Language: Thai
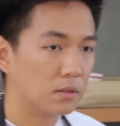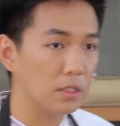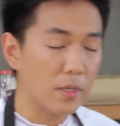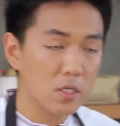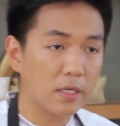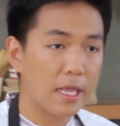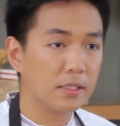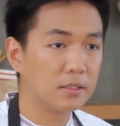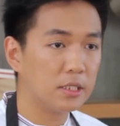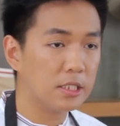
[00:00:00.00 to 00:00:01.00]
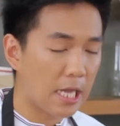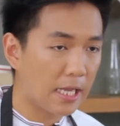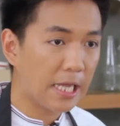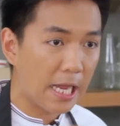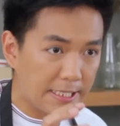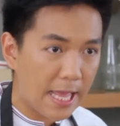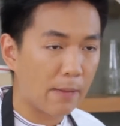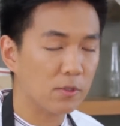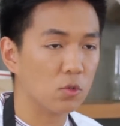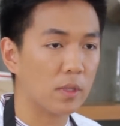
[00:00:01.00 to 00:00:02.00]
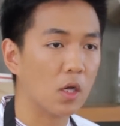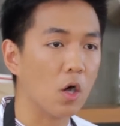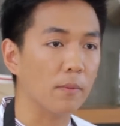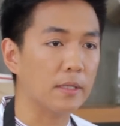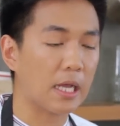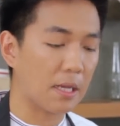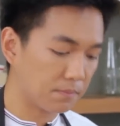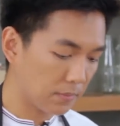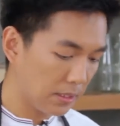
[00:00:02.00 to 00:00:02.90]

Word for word: หรือมายองเนส ที่ใช้ไข่แดงเป็นส่วนประกอบนะครับ